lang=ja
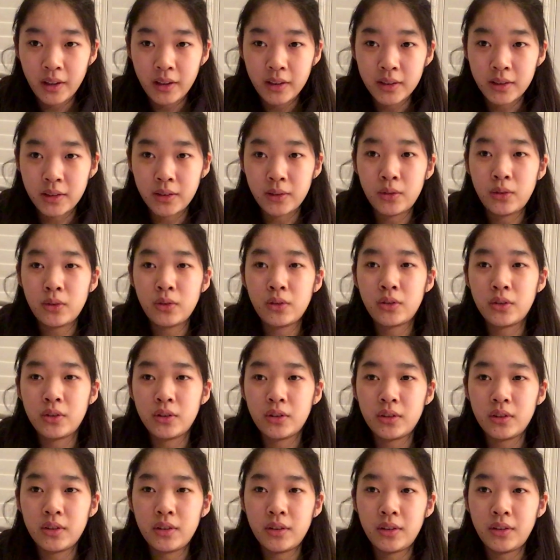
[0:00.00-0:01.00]
すご
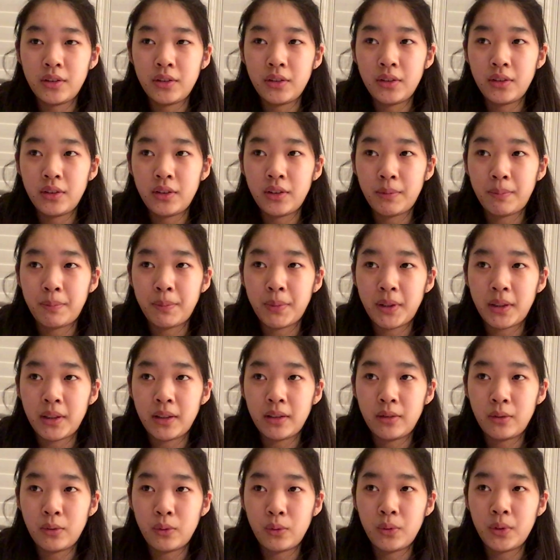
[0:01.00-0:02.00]
くやっぱ
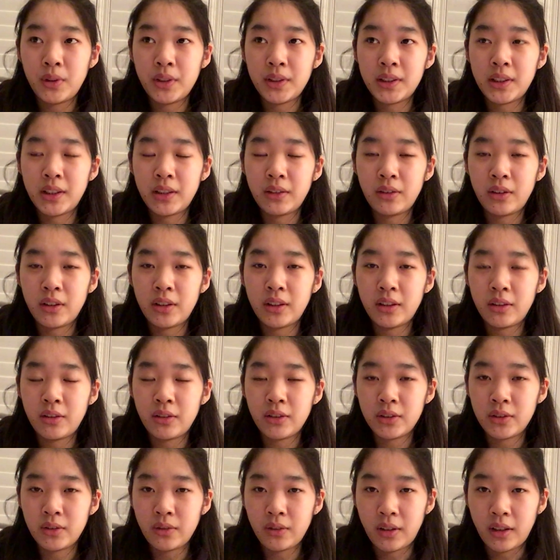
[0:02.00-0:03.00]
応援してくれてる
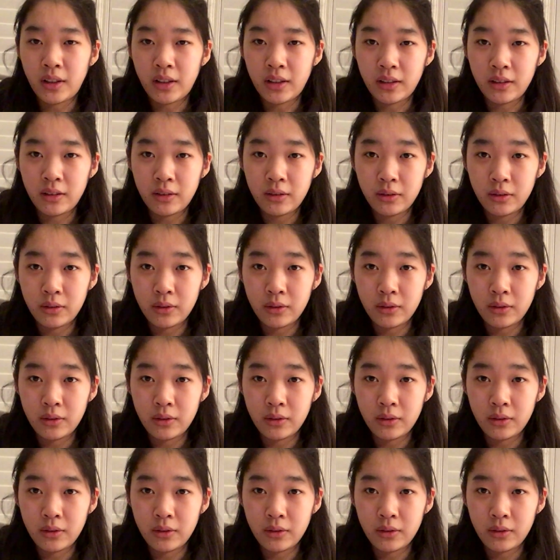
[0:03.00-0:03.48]
人が